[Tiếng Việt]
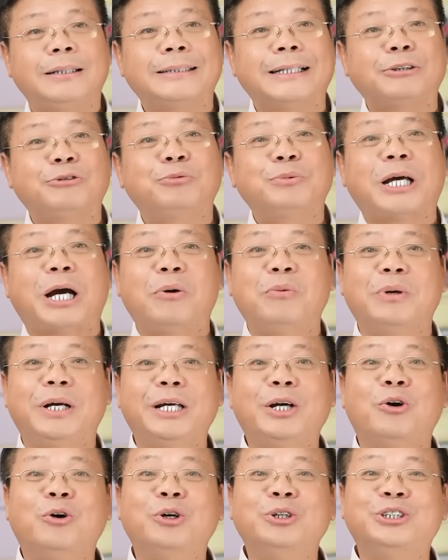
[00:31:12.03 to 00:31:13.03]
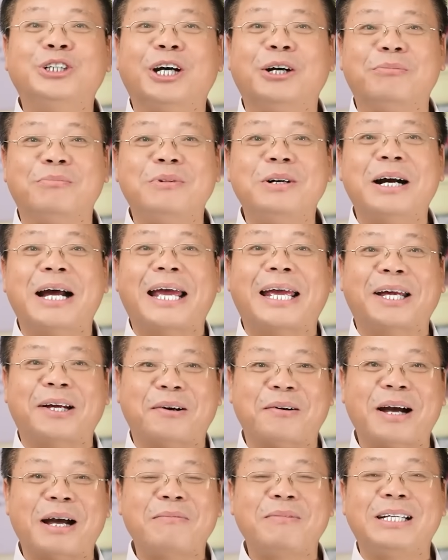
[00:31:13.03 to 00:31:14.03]
thì sao chúng ta không nghĩ ôi trời mưa hay
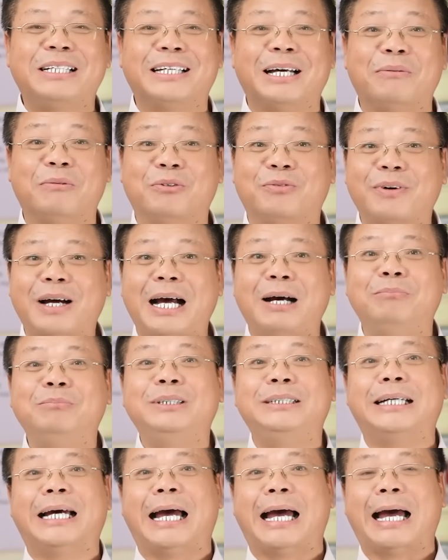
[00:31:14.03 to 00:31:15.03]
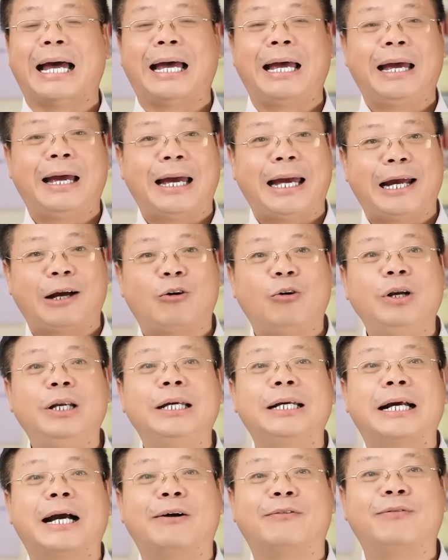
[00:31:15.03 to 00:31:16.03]
quá, bây giờ mà pha ấm trà hay có
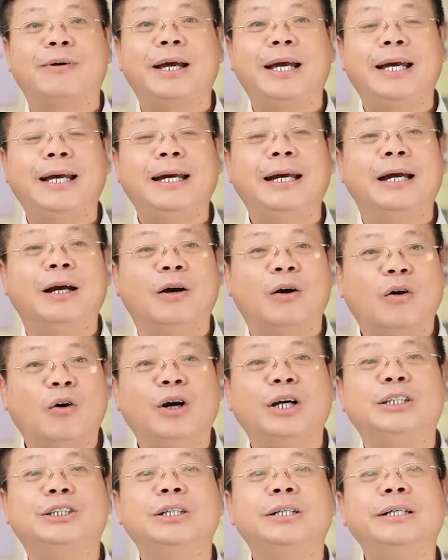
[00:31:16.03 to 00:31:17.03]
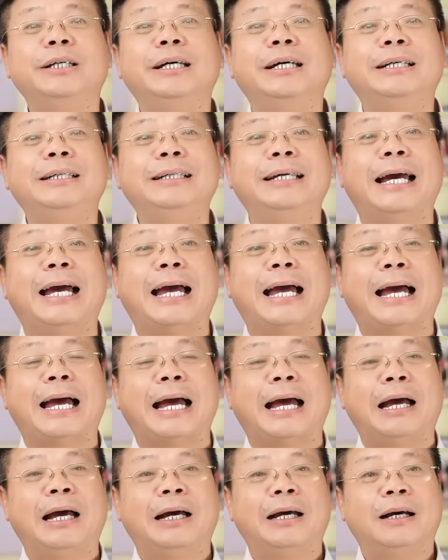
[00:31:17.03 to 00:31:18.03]
ly cà phê, ngồi trước hiên
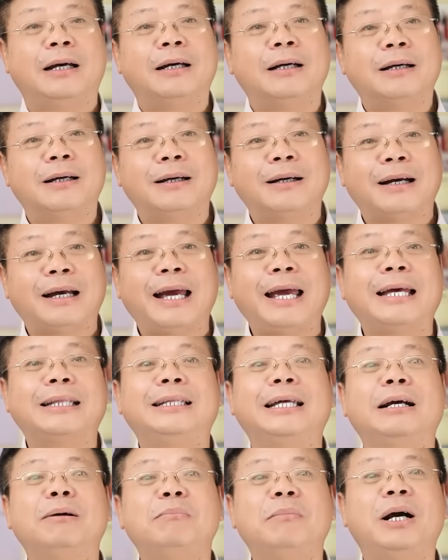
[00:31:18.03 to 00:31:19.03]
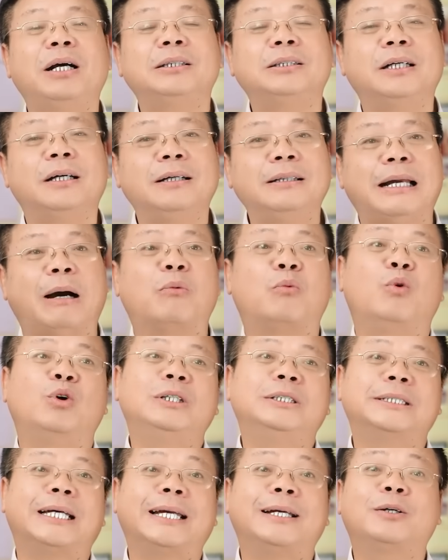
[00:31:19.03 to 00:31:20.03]
nhà, nghe tiếng mưa rơi, đọc
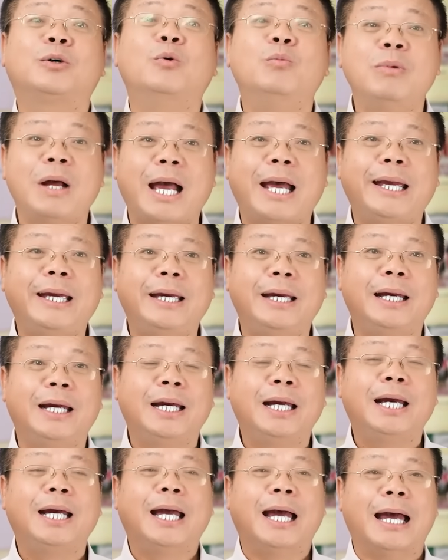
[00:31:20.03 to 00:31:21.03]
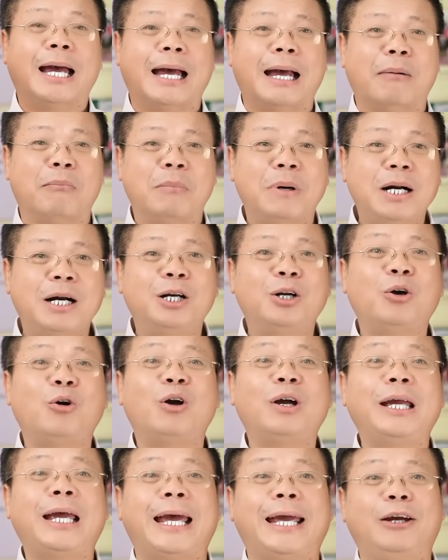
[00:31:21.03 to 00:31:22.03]
cuốn sách cũng hay. À, mưa nó
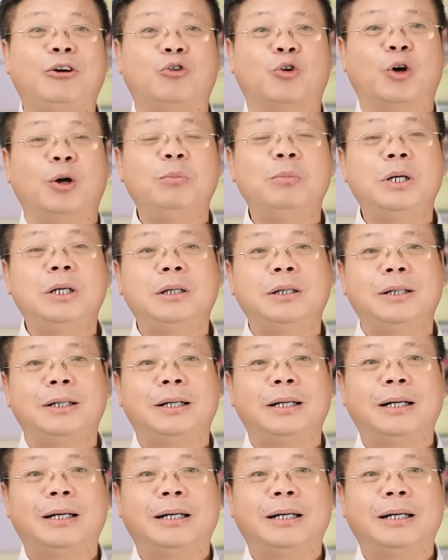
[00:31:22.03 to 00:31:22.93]
có cái hay của cái mưa.